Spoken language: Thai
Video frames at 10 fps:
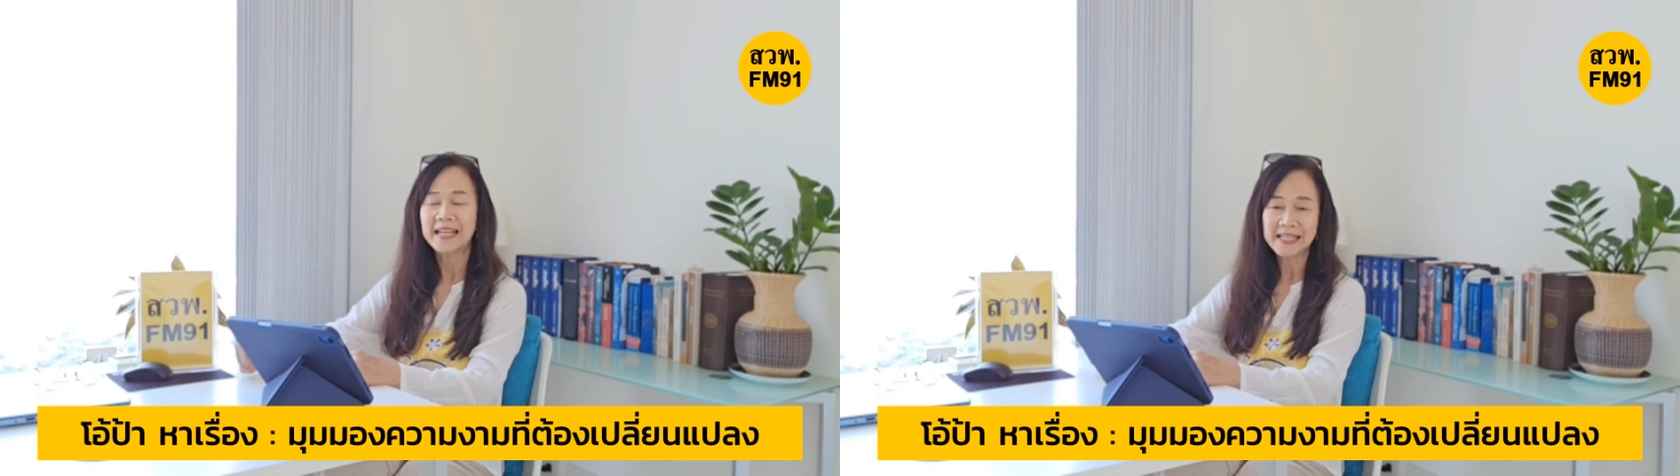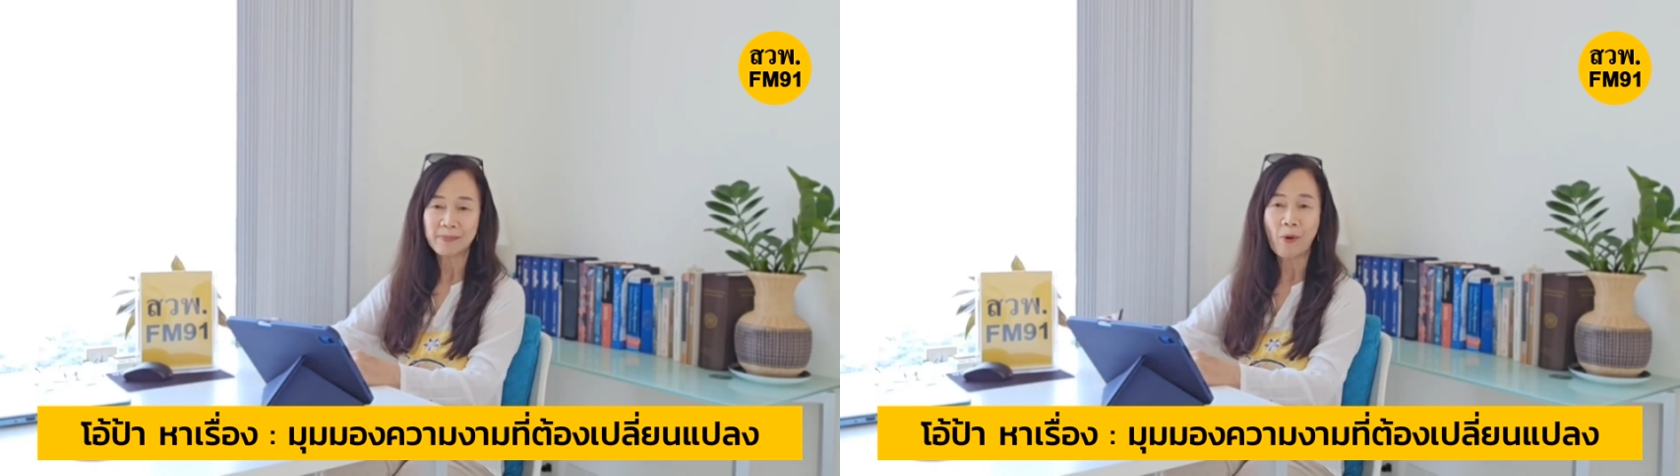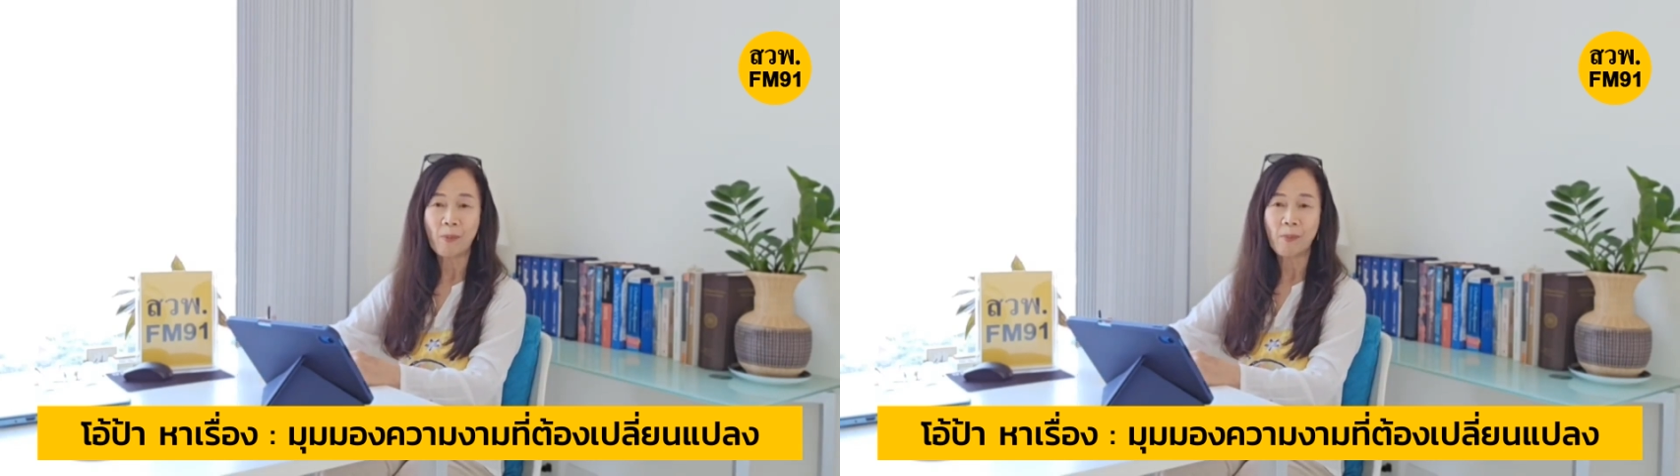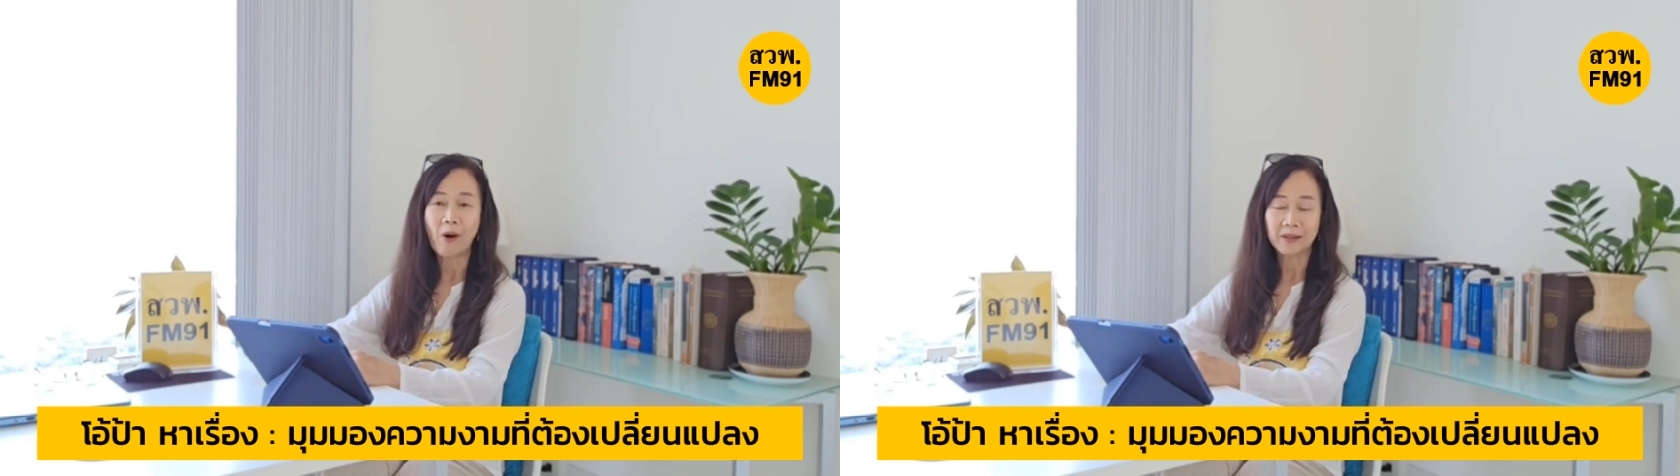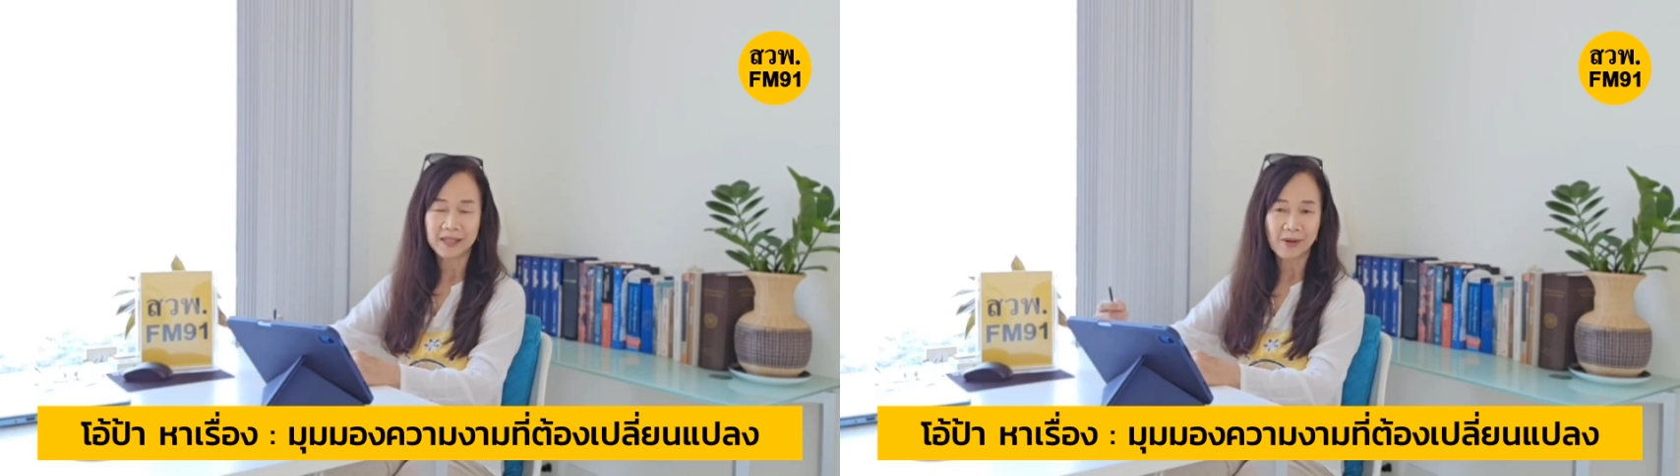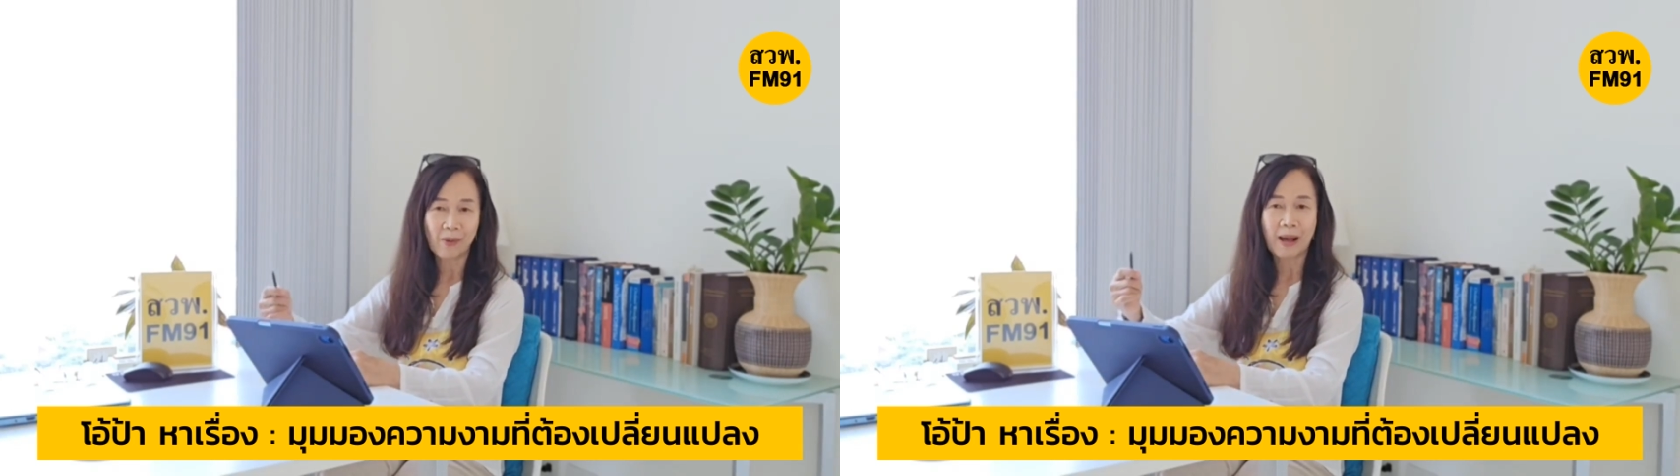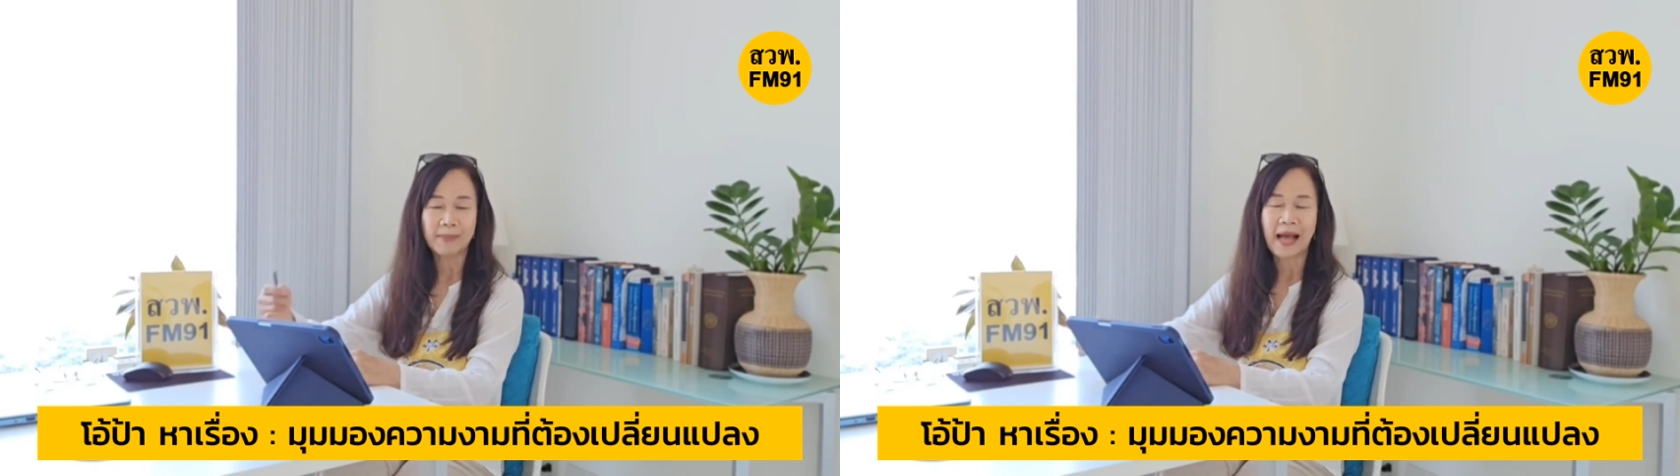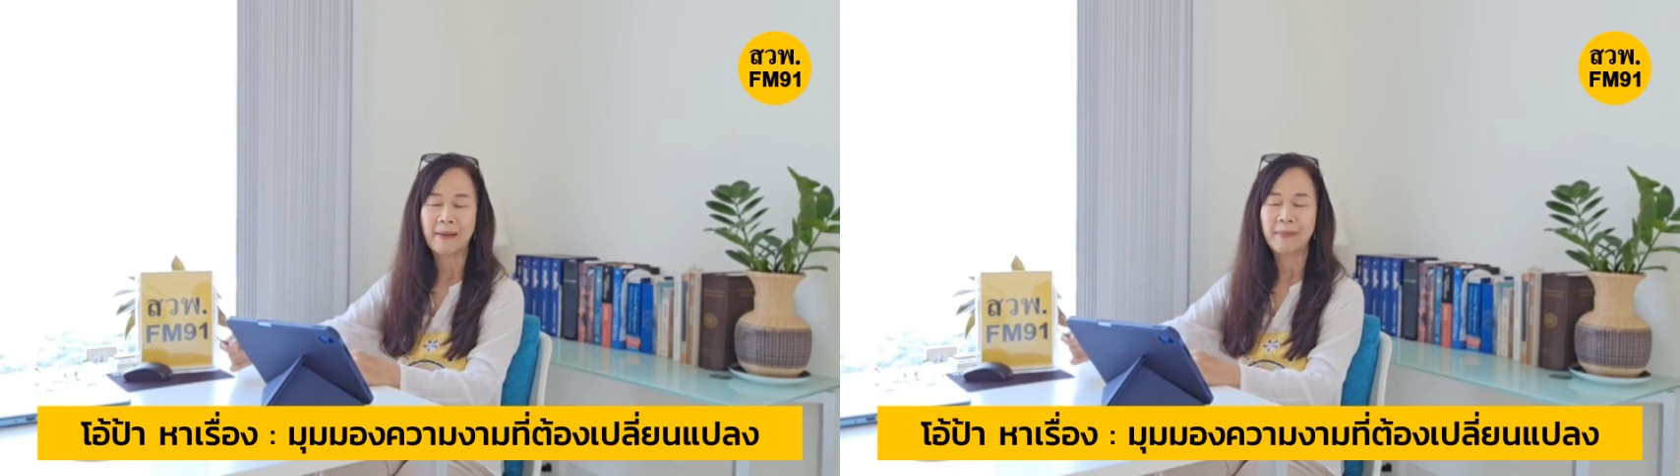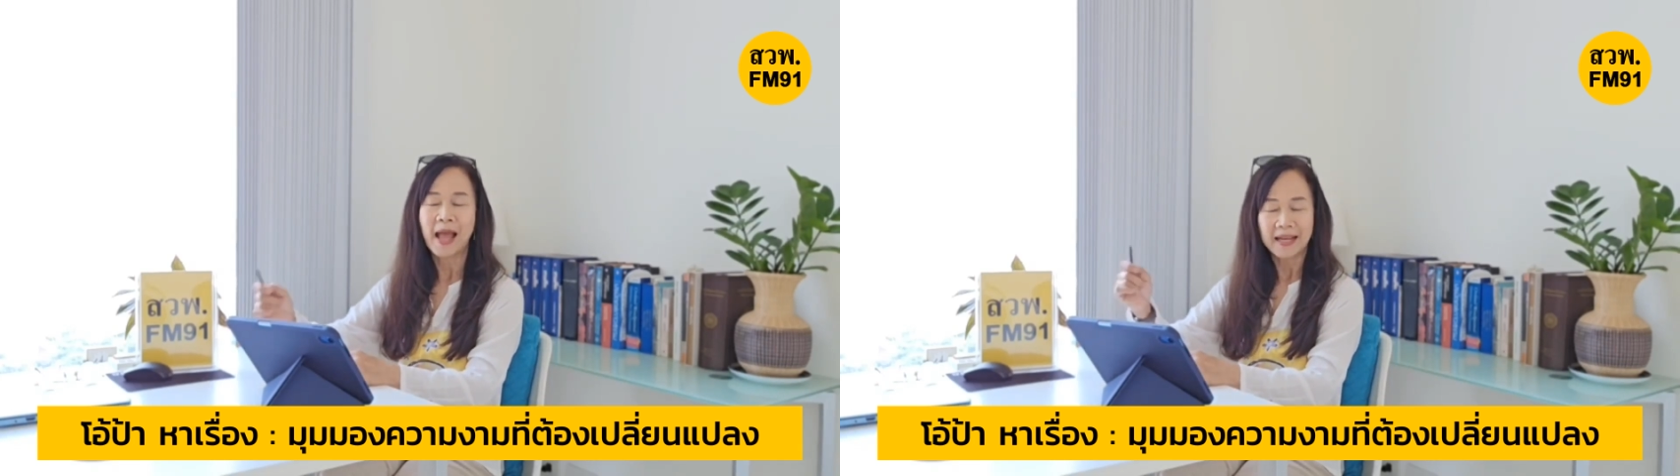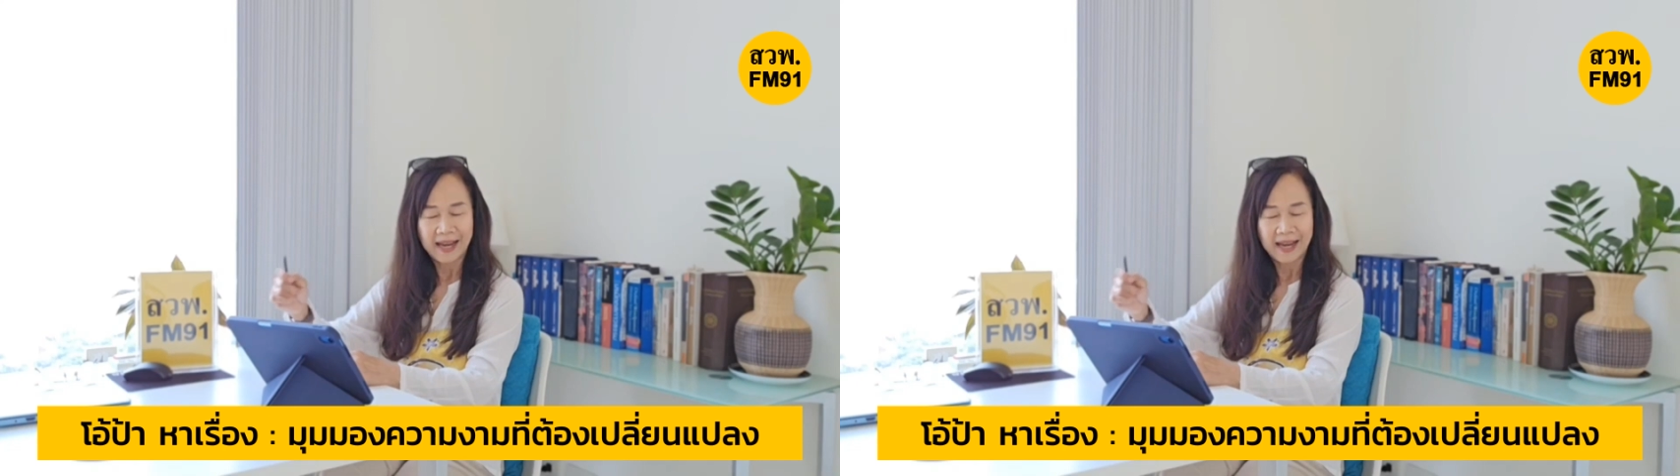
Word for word: ที่จะบ่งบอกถึงความงาม